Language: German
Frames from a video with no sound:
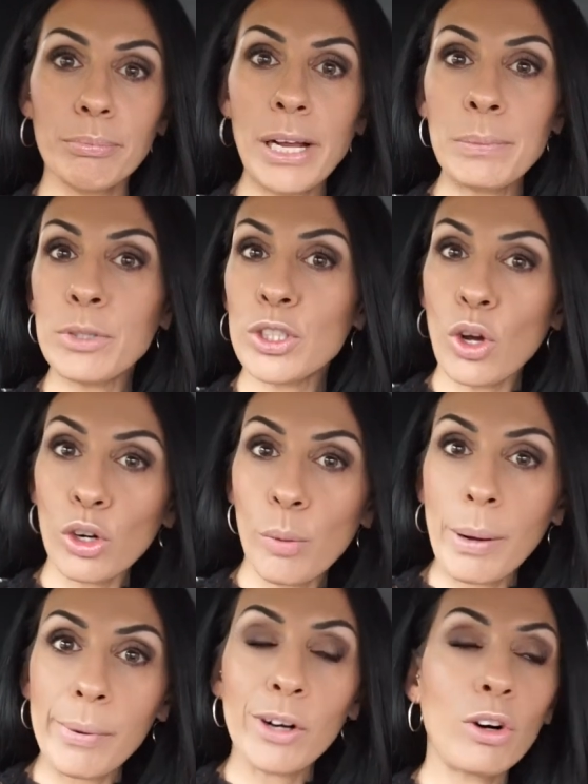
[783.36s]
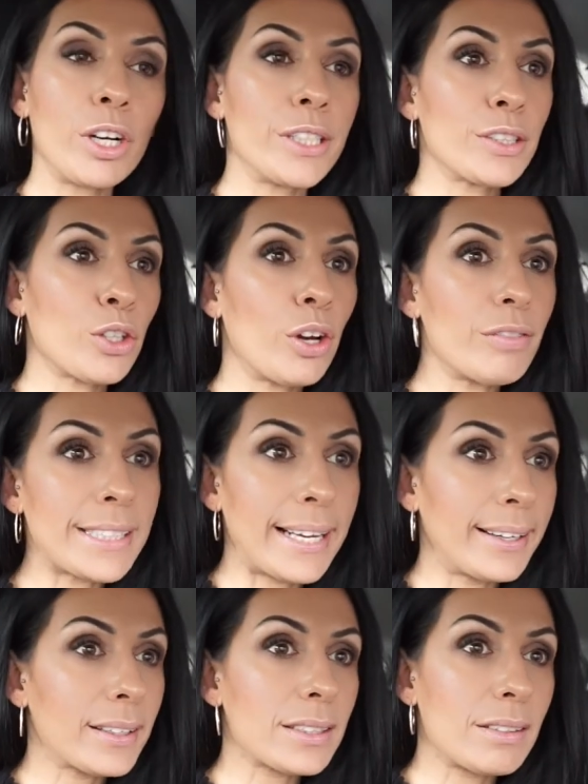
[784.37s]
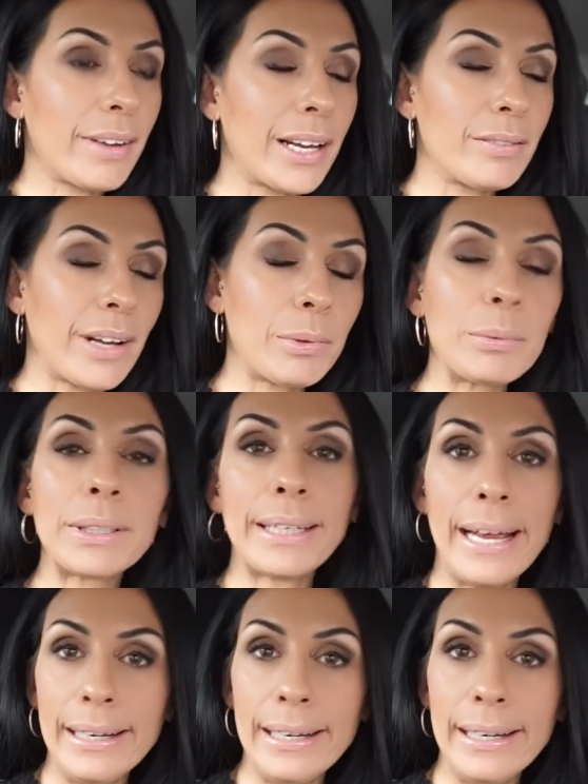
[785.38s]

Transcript: meld mich doch nochmal bei euch. Es könnte was Längeres werden. Wir haben nämlich einen